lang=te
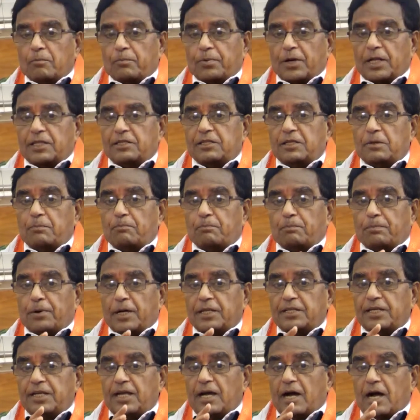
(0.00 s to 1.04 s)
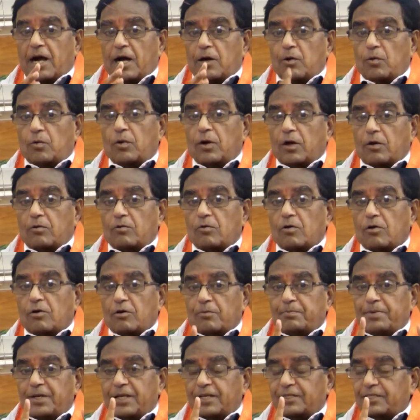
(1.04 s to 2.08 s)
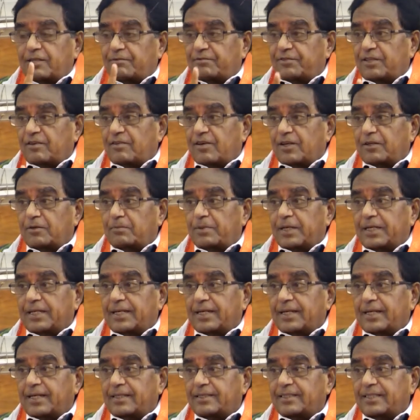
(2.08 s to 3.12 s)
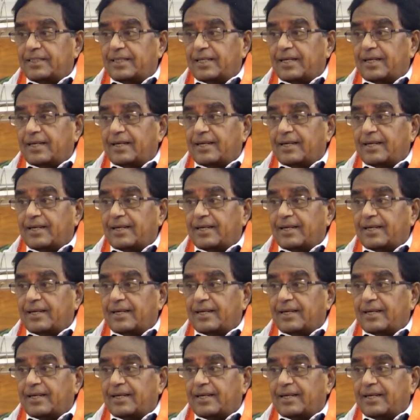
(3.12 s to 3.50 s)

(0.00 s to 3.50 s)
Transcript: ప్రతి పది అడుగులకు ఒక బీఎస్ఎఫ్ జవాన్ను పెట్టేయాల్సిన